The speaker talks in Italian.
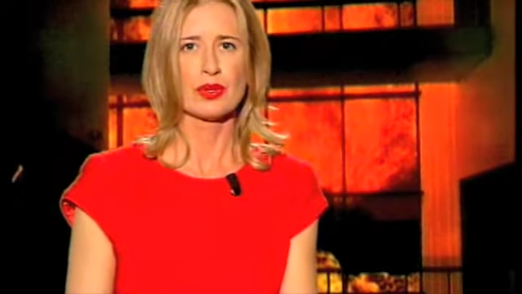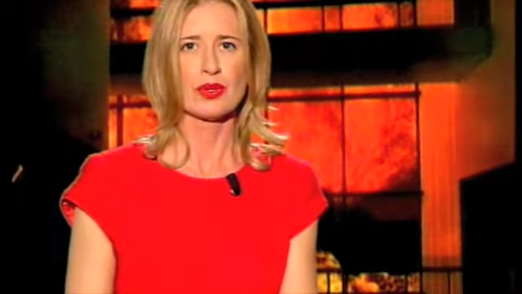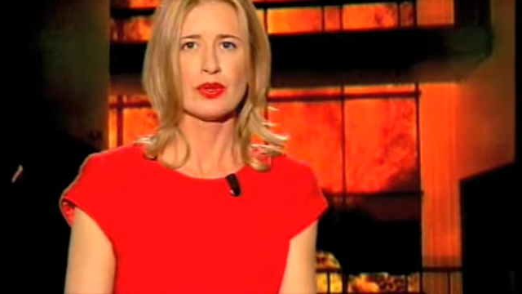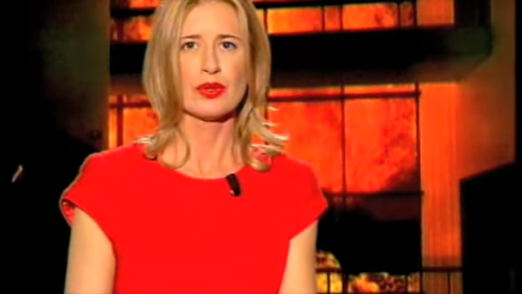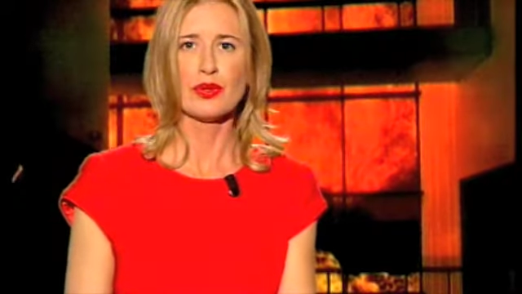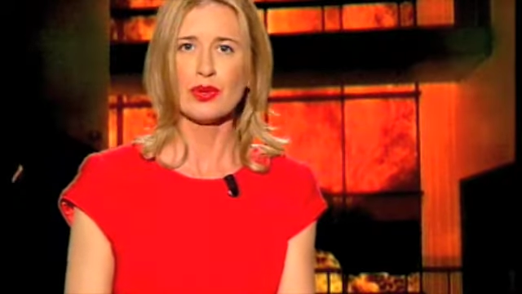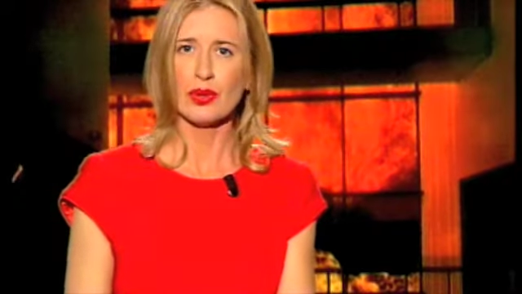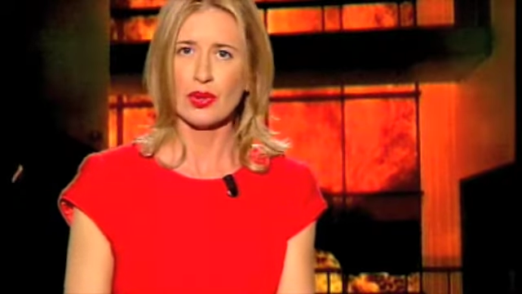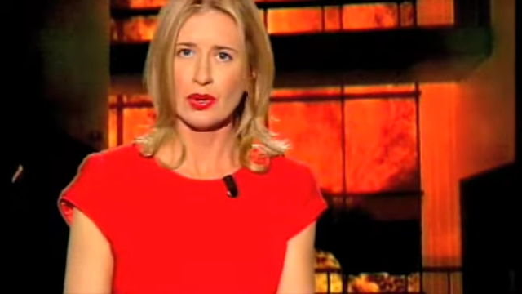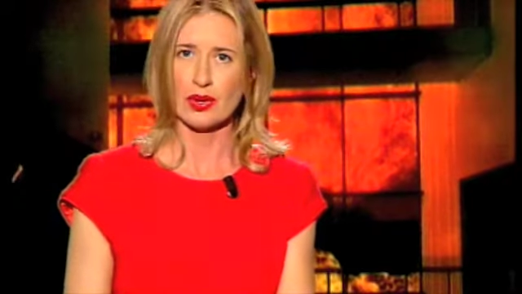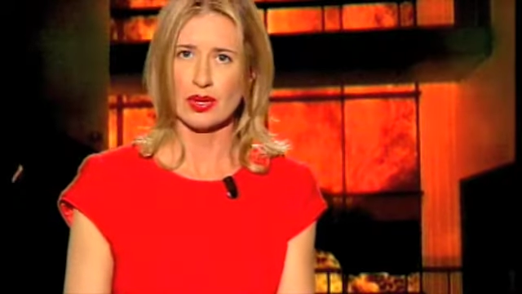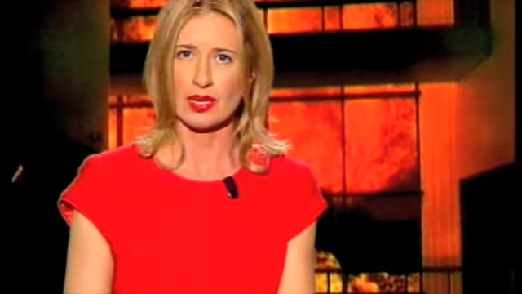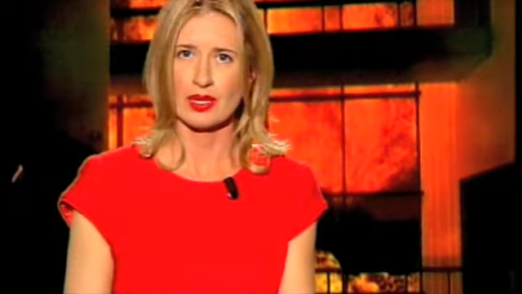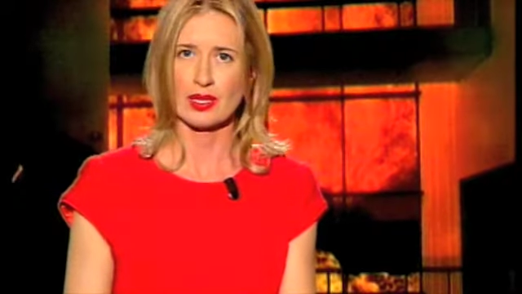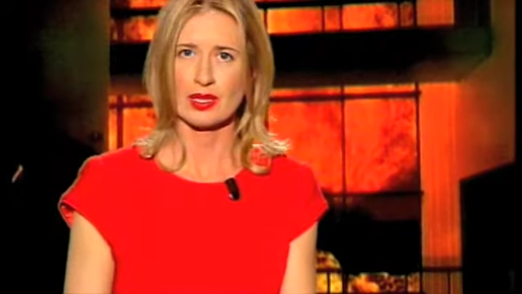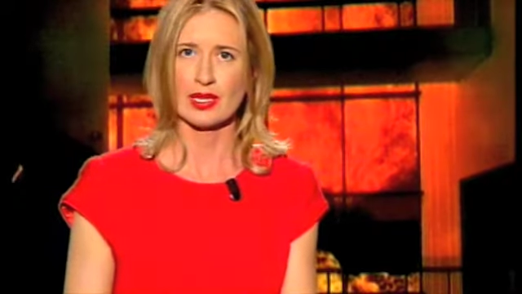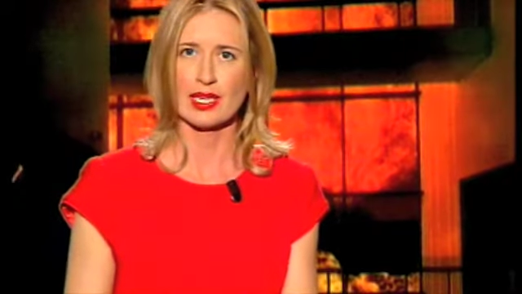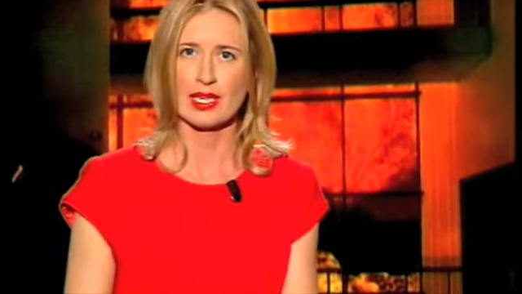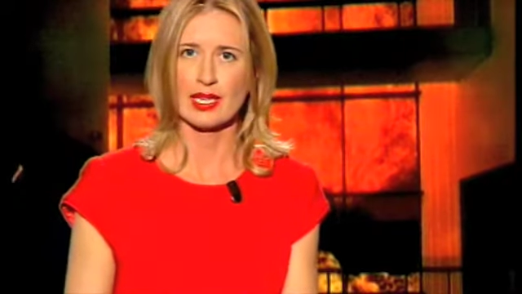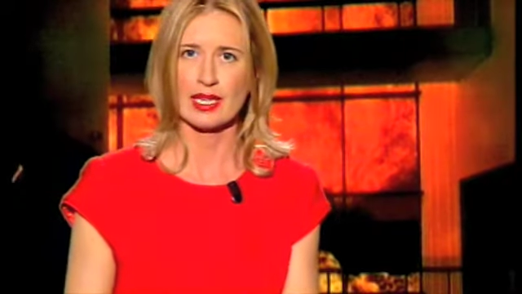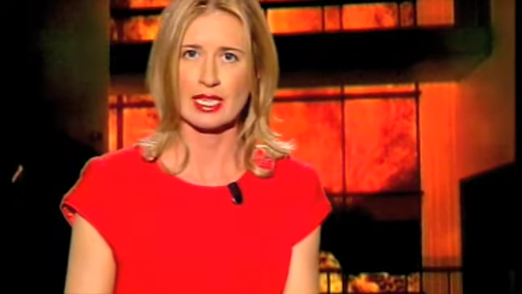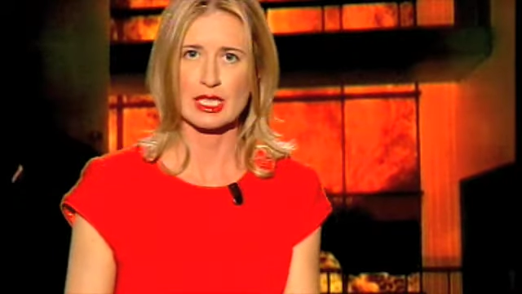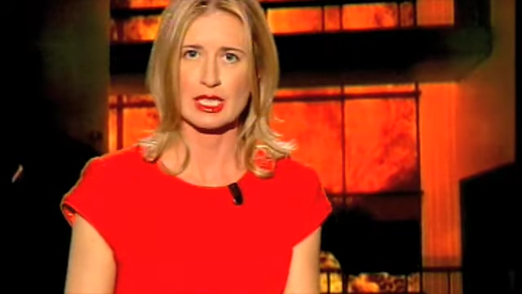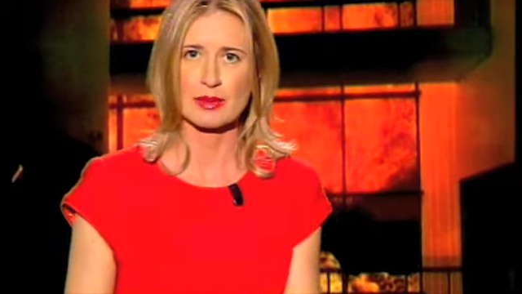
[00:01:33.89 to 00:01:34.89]
noi
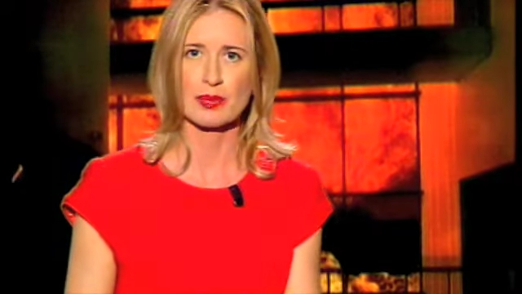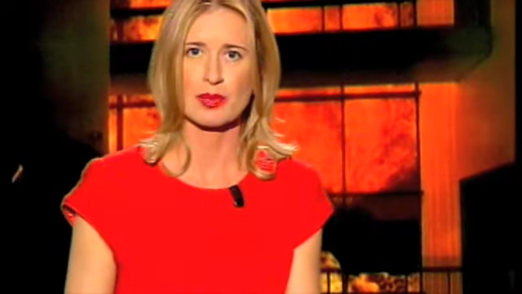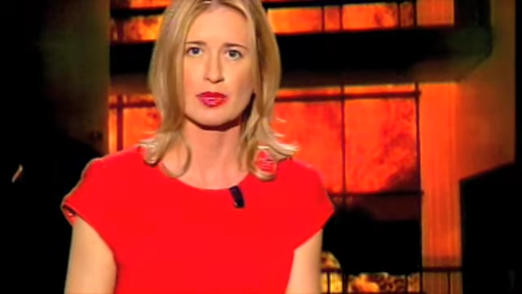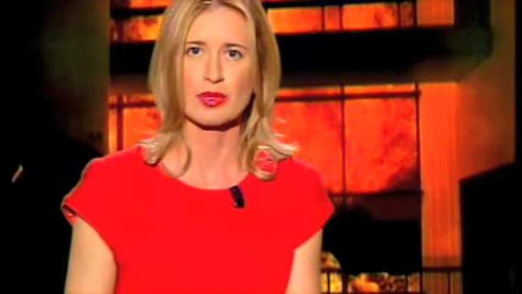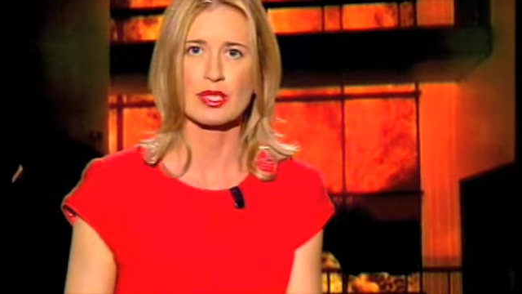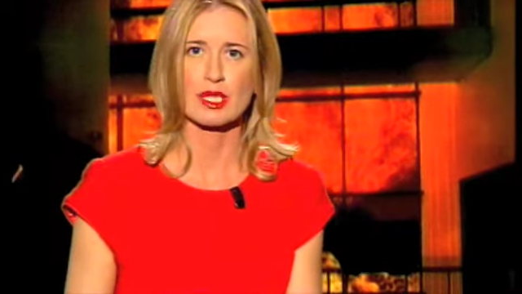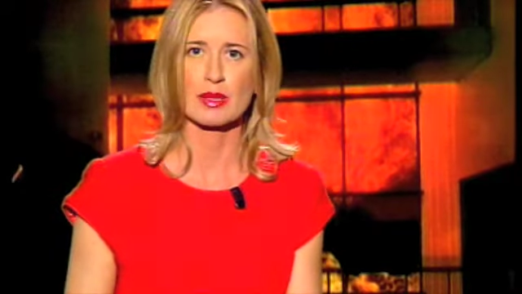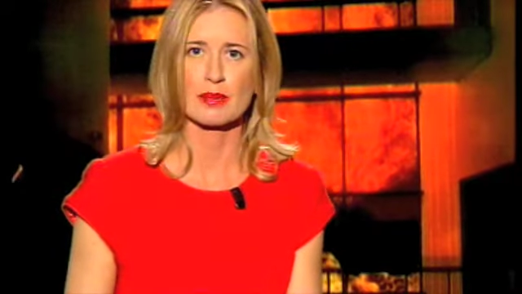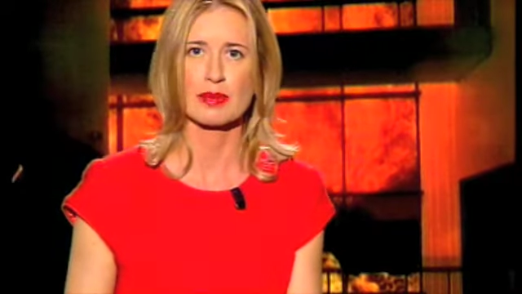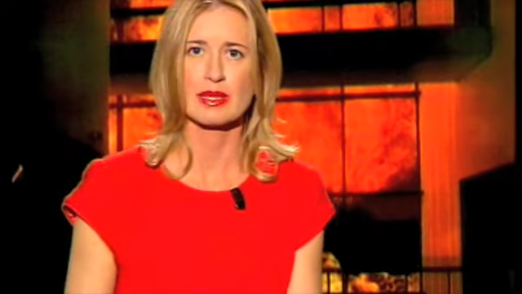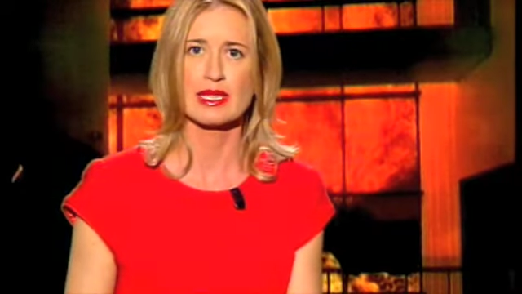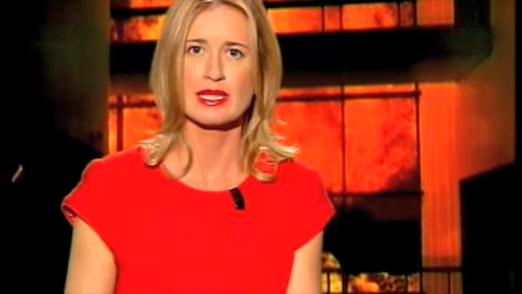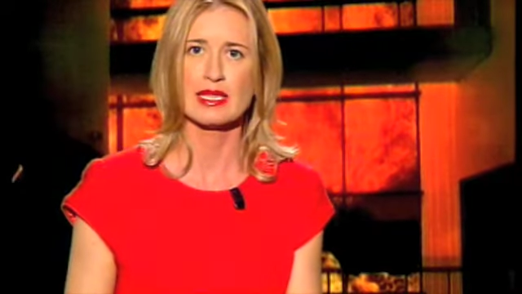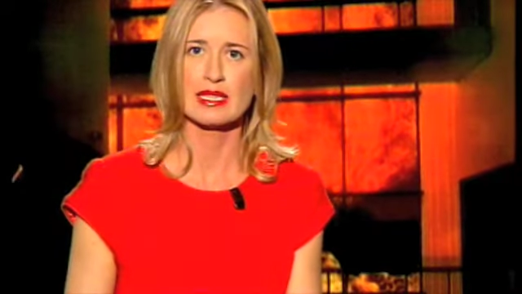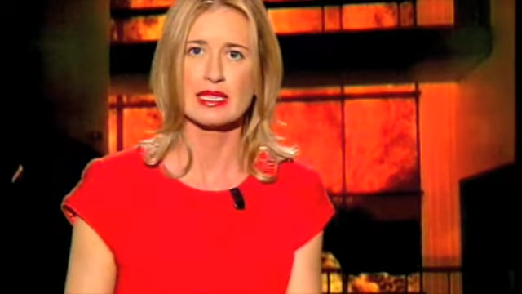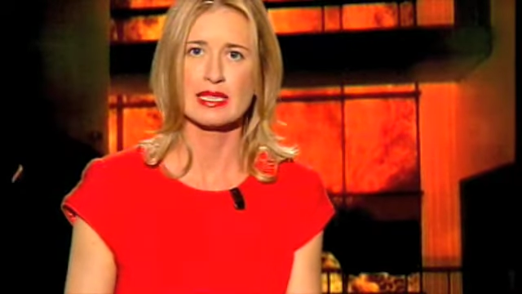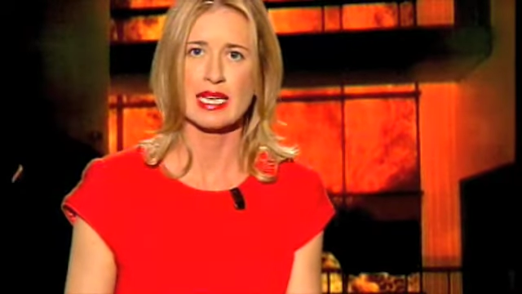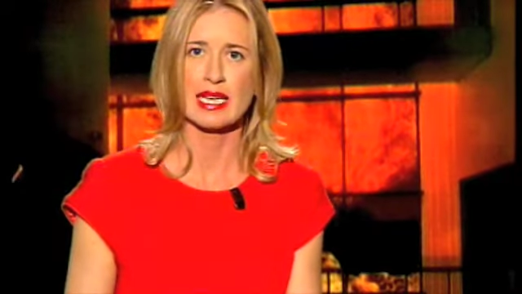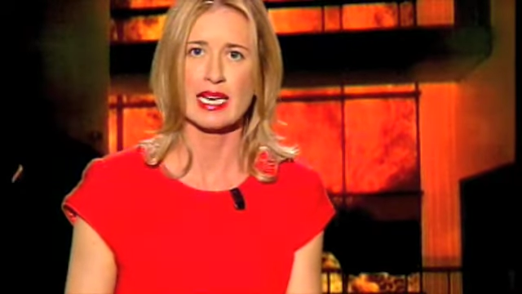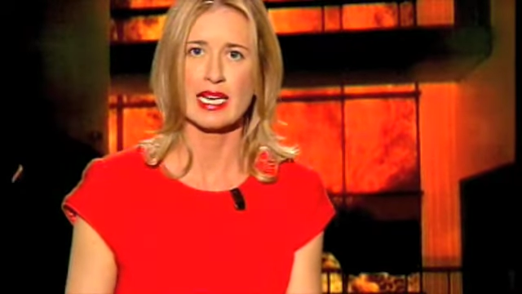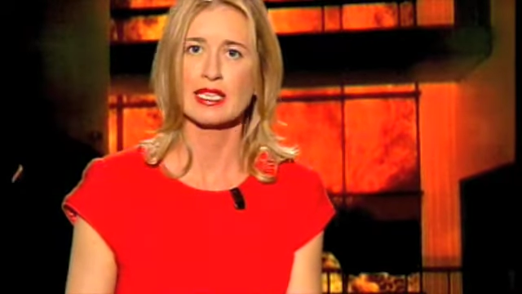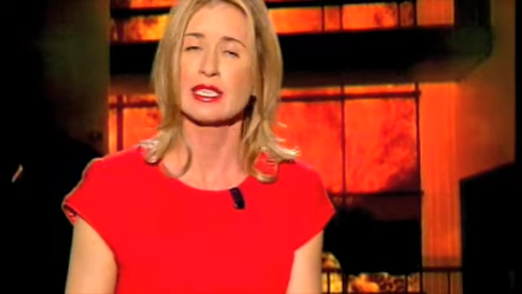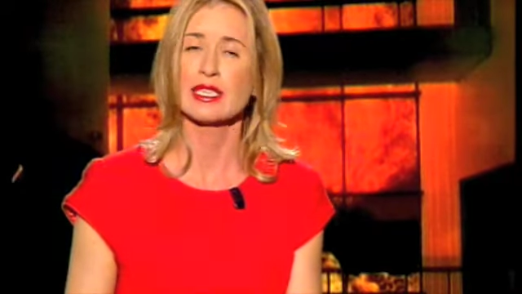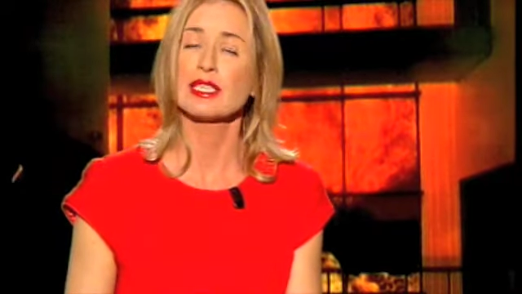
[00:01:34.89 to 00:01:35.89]
la responsabilità